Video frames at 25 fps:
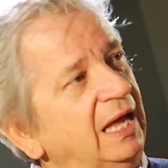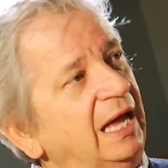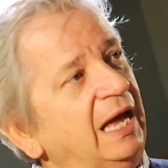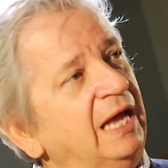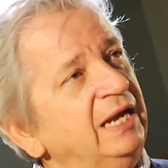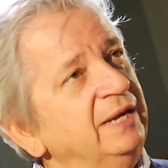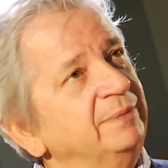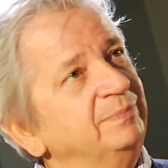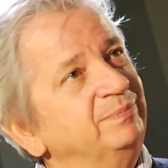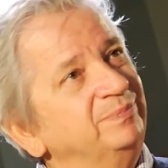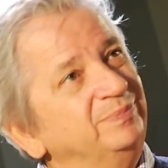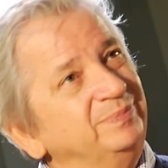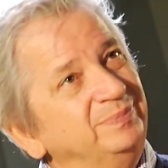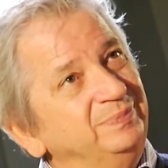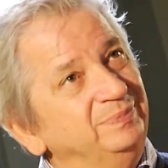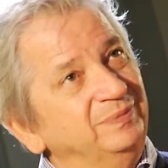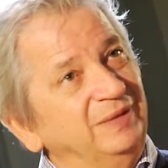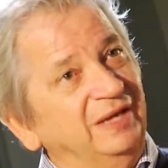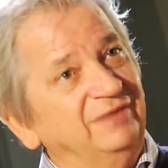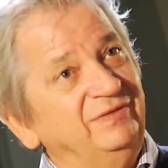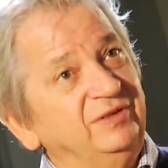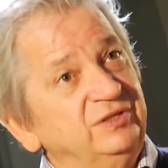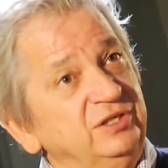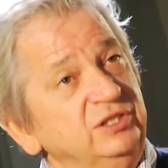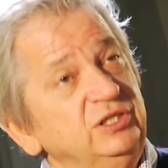Ale
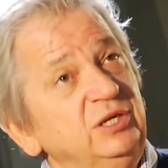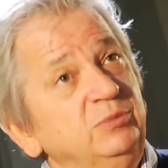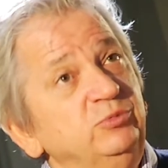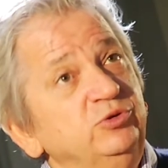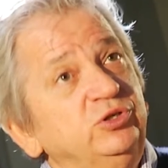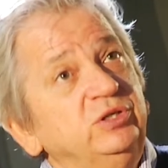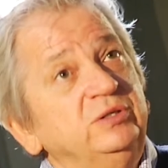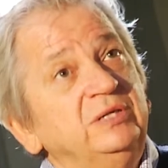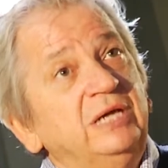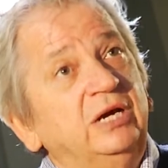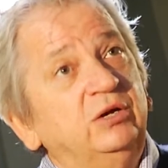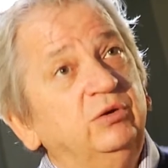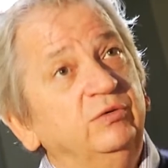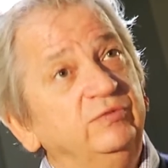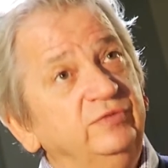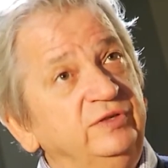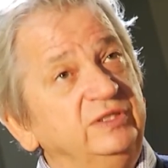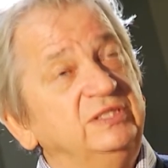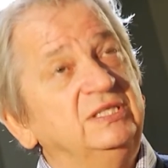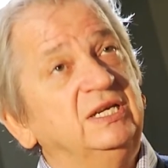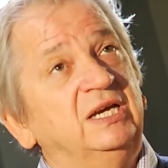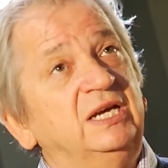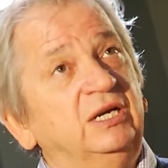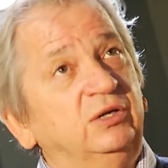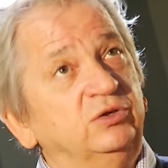najważniejsza musi, jako
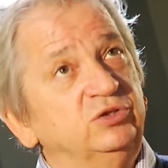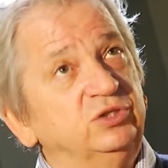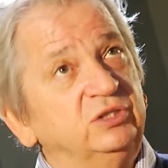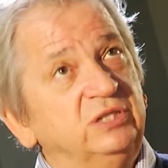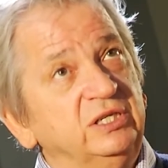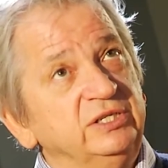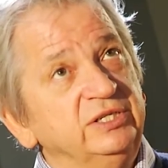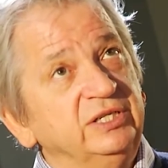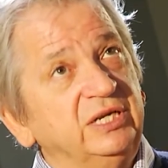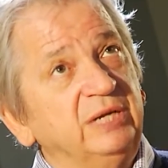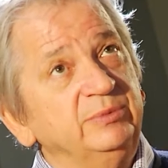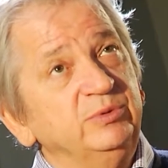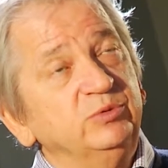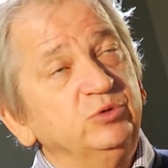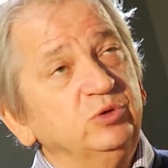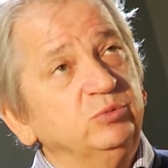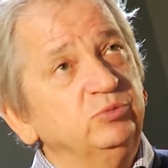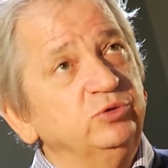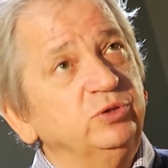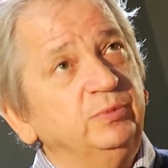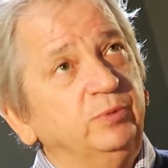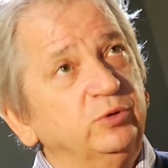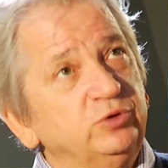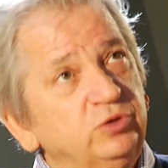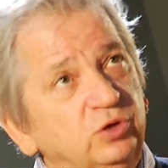widza, jako czytelnika, mi
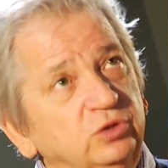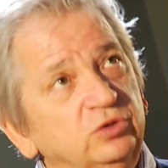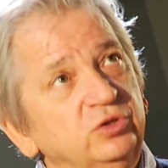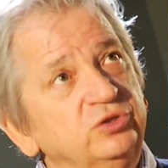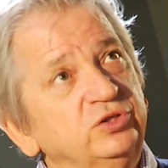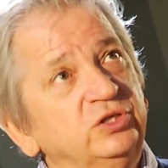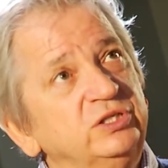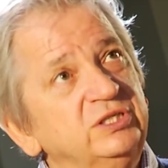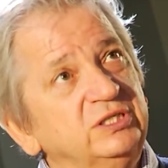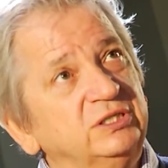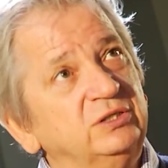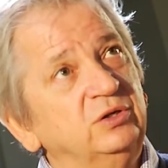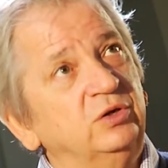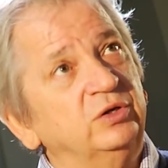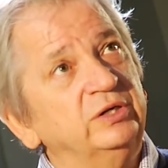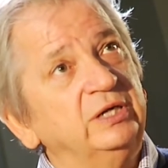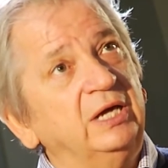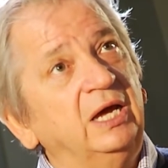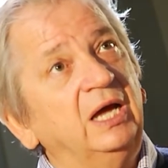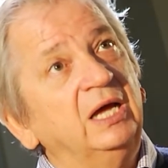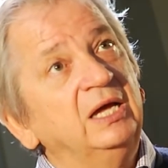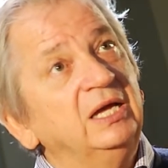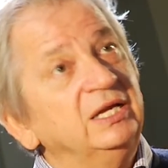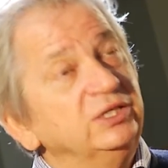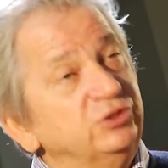musi pociągnąć
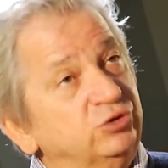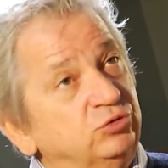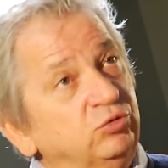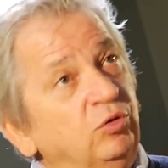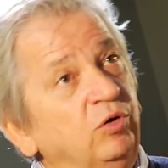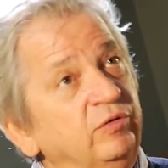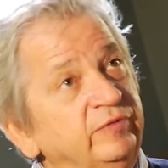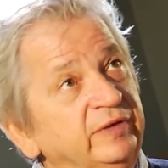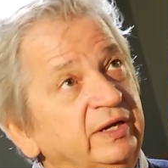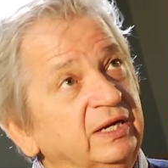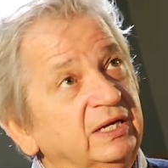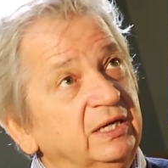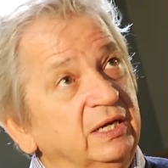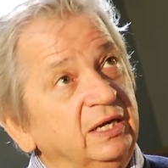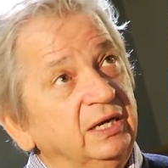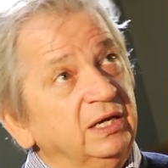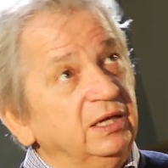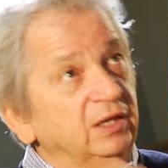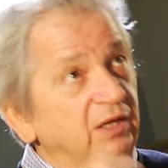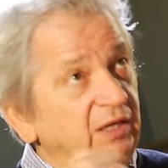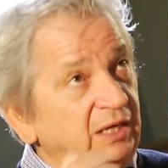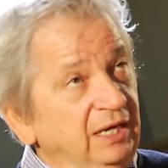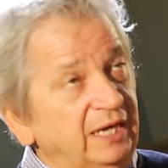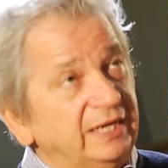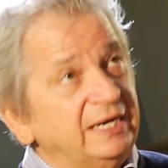historia, człowiek,
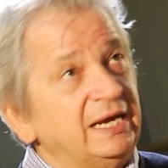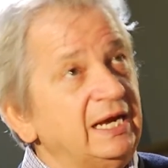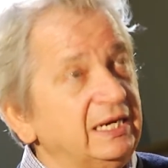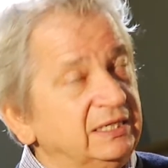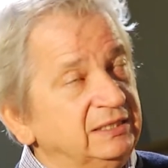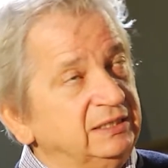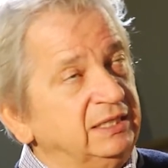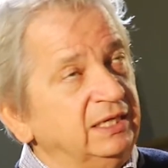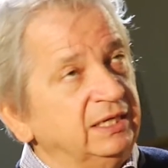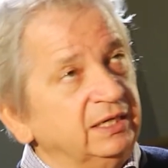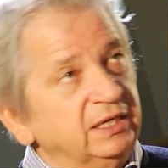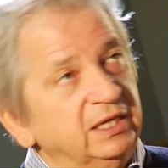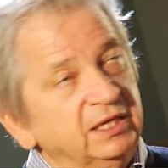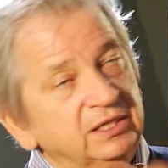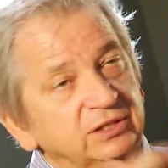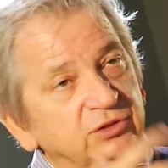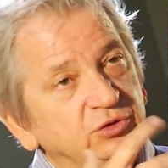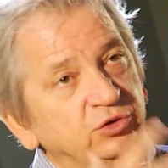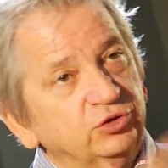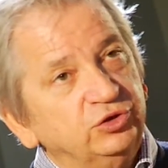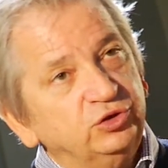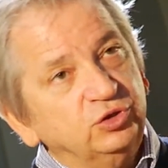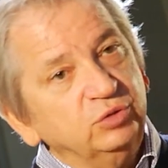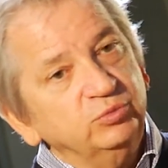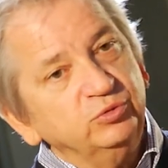charakter,
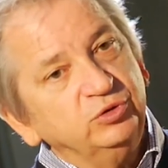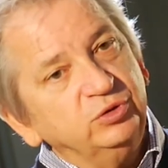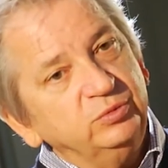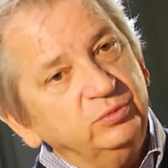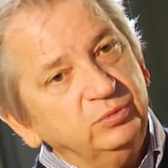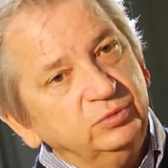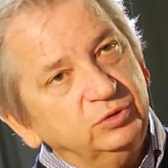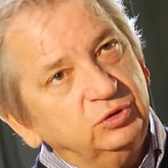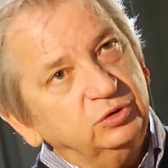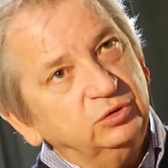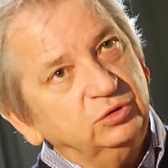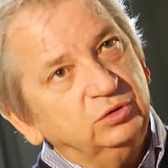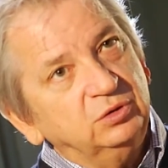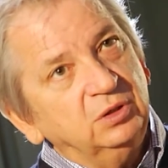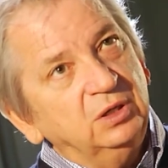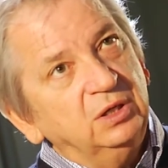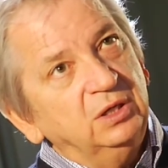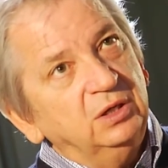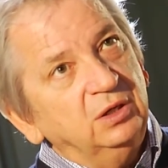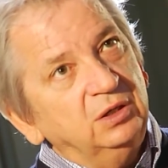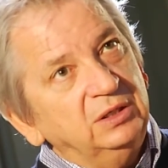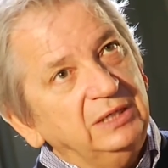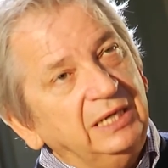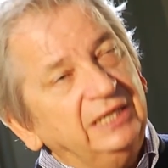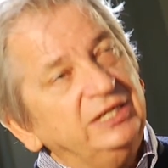coś, co musi,
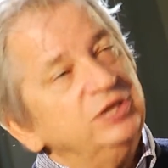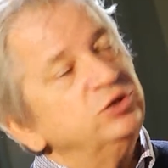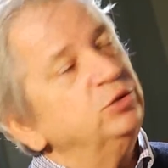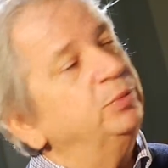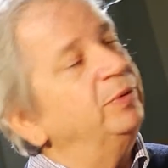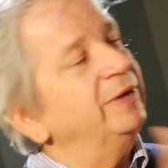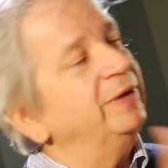jakieś